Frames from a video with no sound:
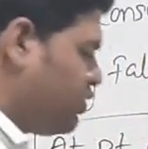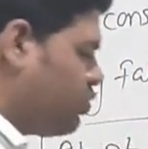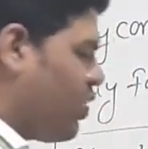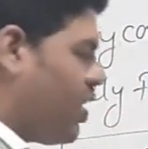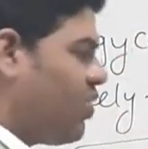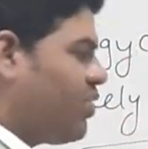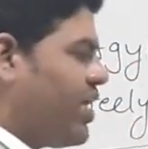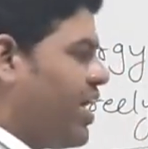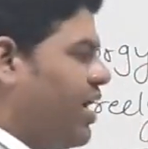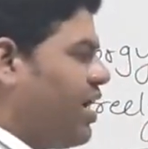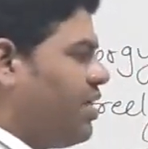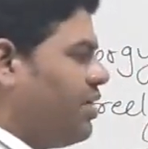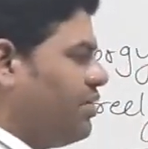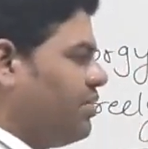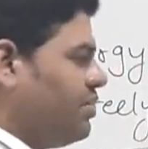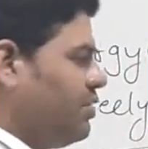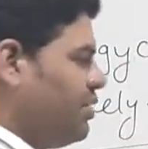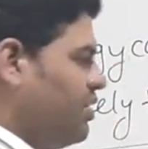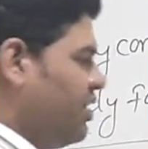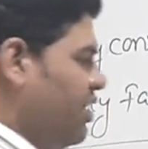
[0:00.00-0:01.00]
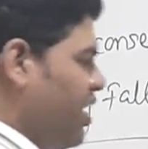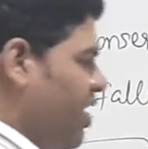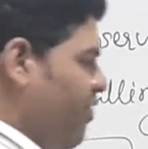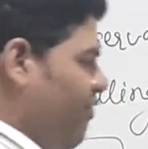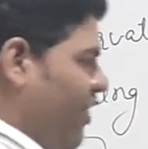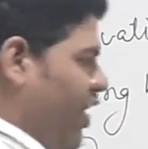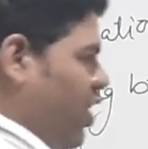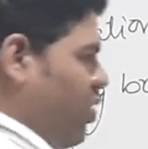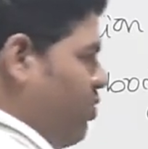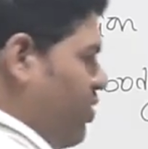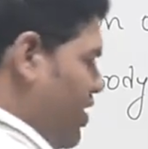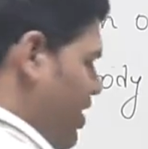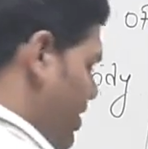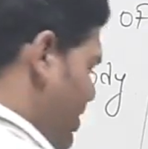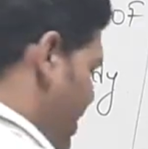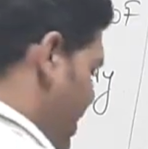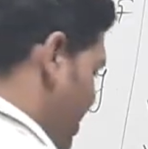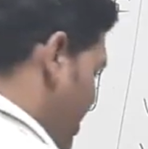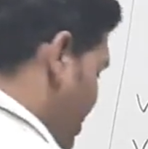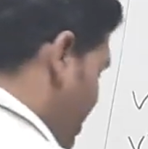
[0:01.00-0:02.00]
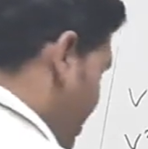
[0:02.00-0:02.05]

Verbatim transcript: स्क्वायर हो जाएगा वैल्यू पुट कर दें